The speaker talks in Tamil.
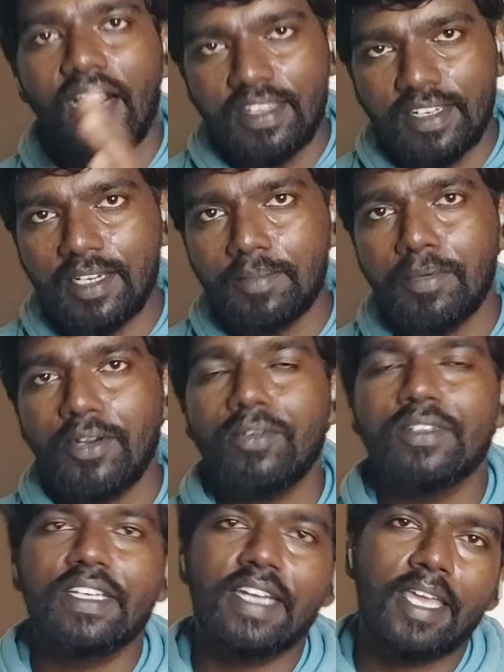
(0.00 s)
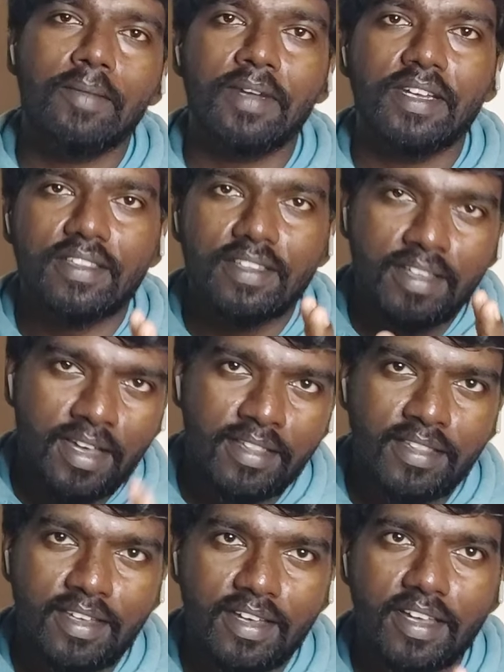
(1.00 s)
அதுக்கப்புறம் கொஞ்சம் டைம் எடுத்து தான்
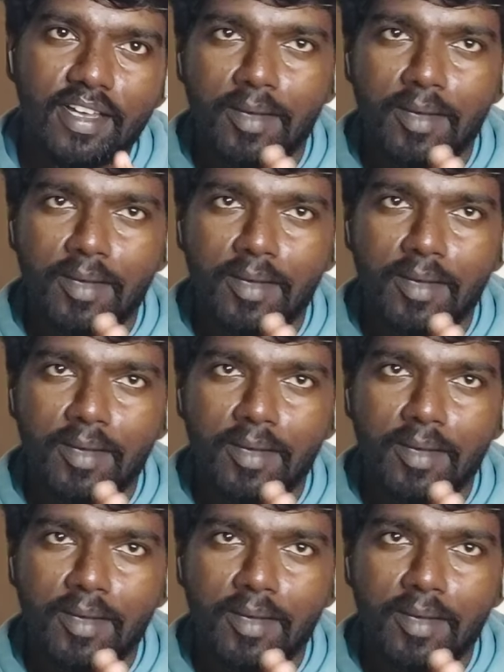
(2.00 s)
இந்த